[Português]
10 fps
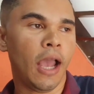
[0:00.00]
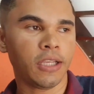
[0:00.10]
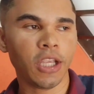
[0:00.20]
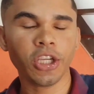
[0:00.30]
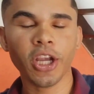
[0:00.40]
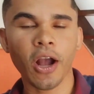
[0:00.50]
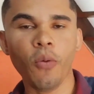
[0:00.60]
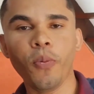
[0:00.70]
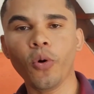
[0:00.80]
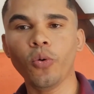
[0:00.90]
Assim que
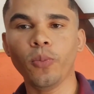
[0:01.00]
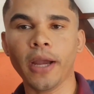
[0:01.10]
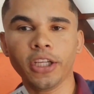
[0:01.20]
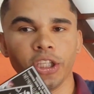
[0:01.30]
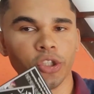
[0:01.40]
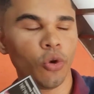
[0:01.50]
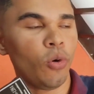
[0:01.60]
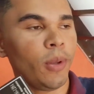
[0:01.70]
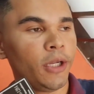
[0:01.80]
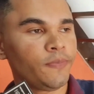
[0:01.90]
chegar um pouco mais de
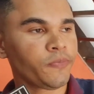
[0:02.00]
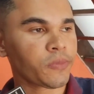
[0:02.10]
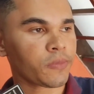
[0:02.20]
sombra,